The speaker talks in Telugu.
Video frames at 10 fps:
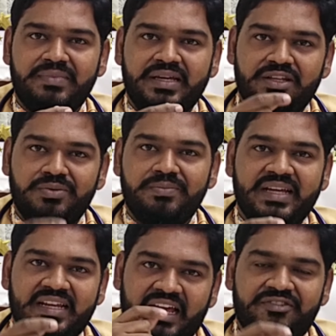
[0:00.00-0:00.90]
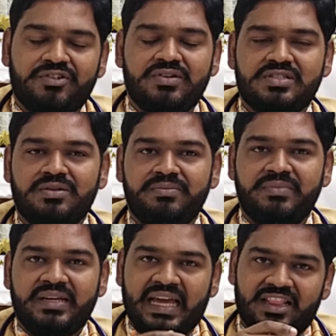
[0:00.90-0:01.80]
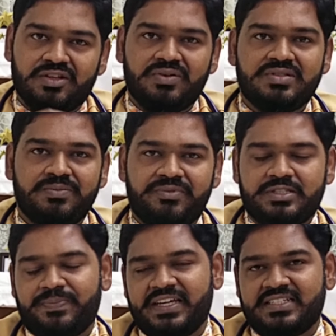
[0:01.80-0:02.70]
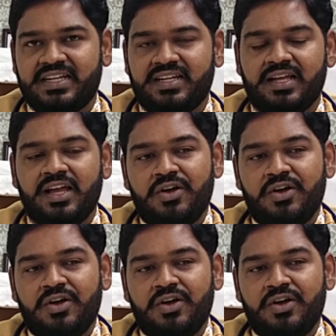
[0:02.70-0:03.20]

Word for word: మీరు మీ లైఫ్ కోసం మీ హెల్త్ కోసం స్పేర్ చేయండి